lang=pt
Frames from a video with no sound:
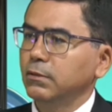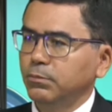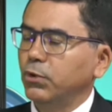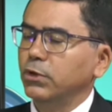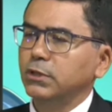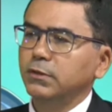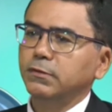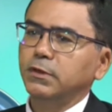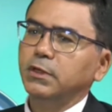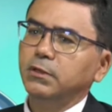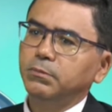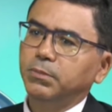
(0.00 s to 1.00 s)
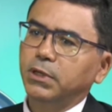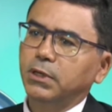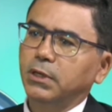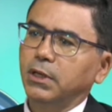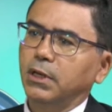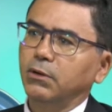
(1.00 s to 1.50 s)
importância
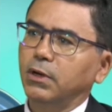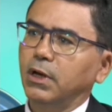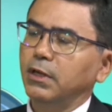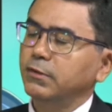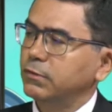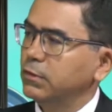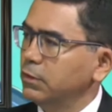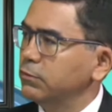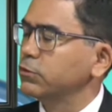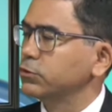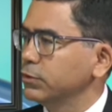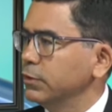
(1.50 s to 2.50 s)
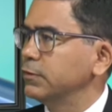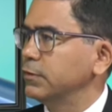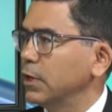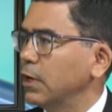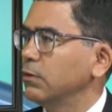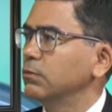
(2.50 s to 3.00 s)
ímpar, que é a residência
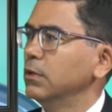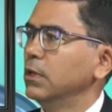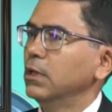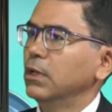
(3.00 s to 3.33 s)
judicial.